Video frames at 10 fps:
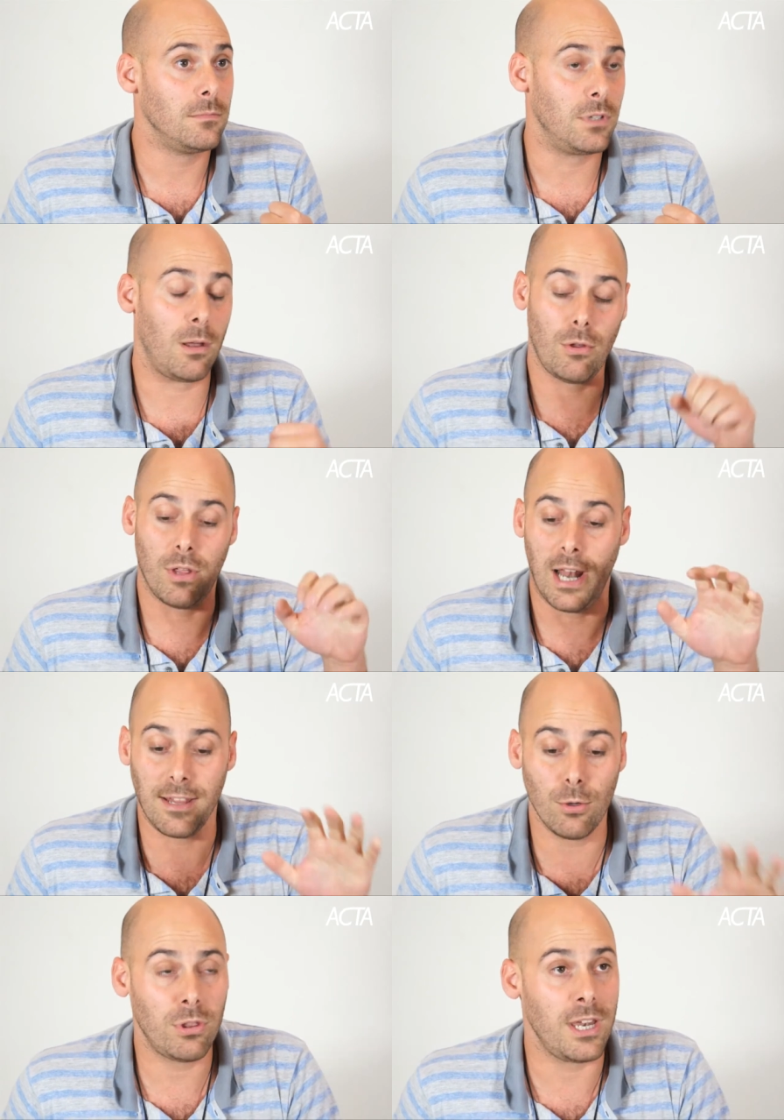Te hablo de la
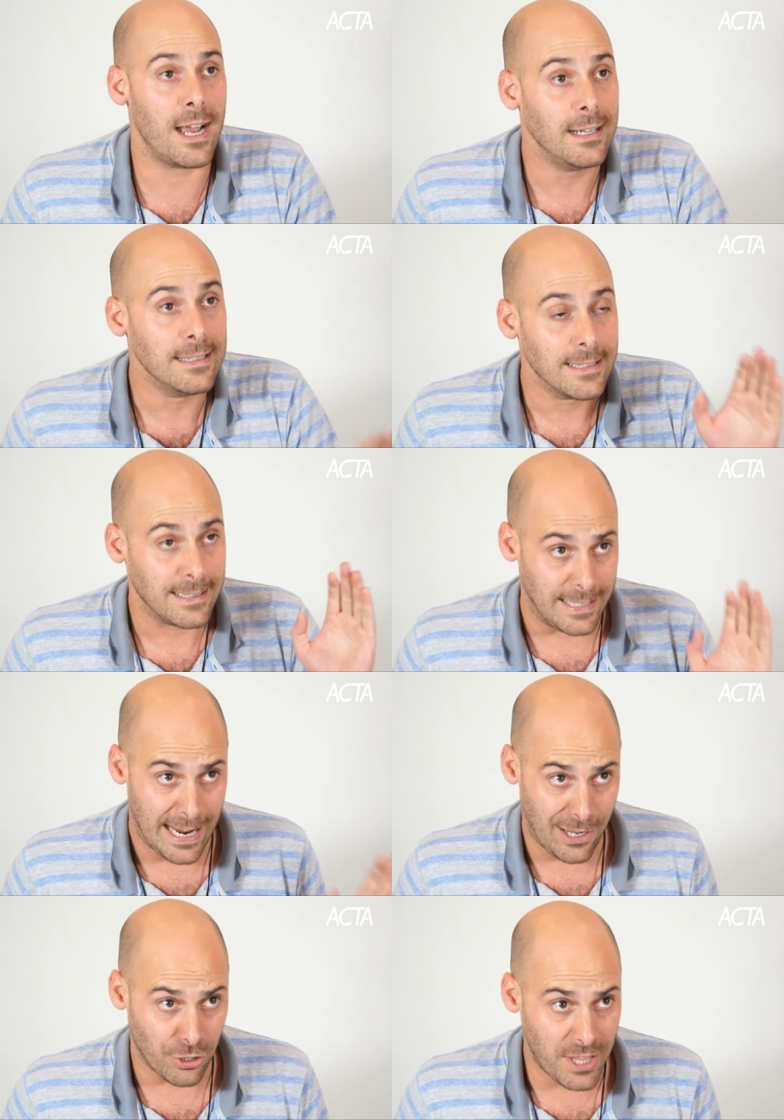industria de la
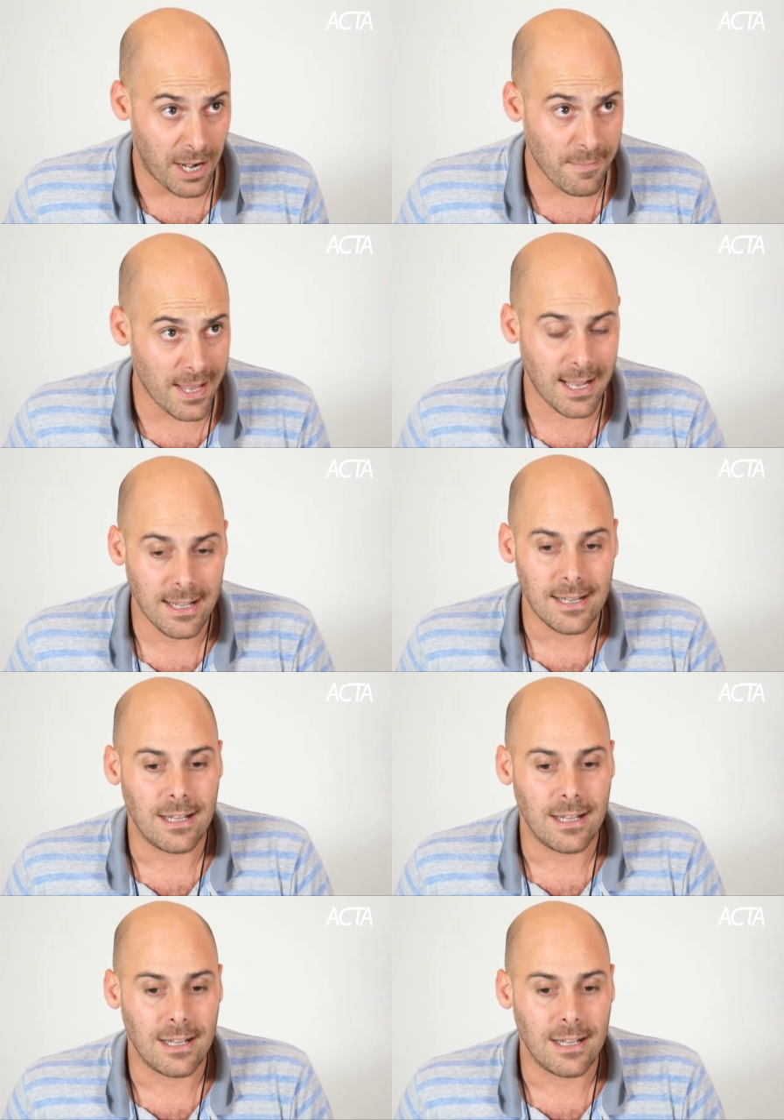geotermia,